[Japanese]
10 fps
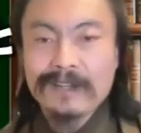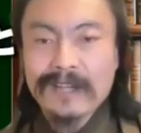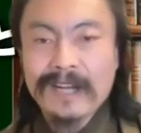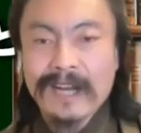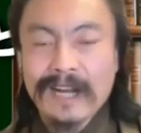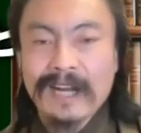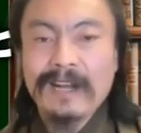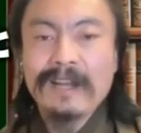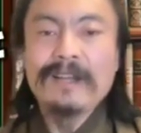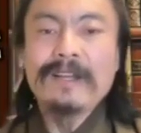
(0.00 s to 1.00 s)
だか
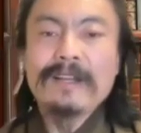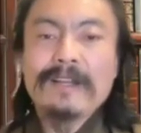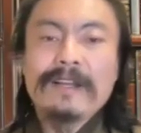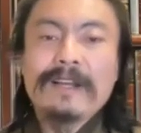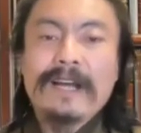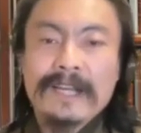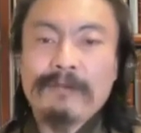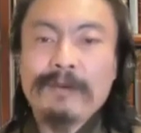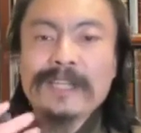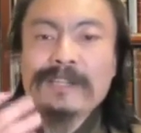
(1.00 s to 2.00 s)
ら、は
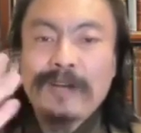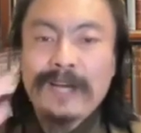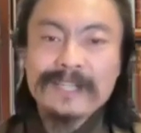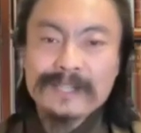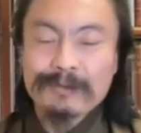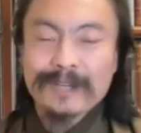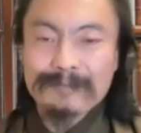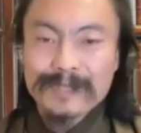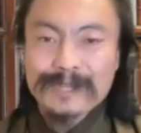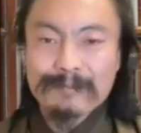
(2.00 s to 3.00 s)
い、私と話したことあ
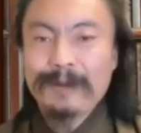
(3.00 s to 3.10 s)
りません。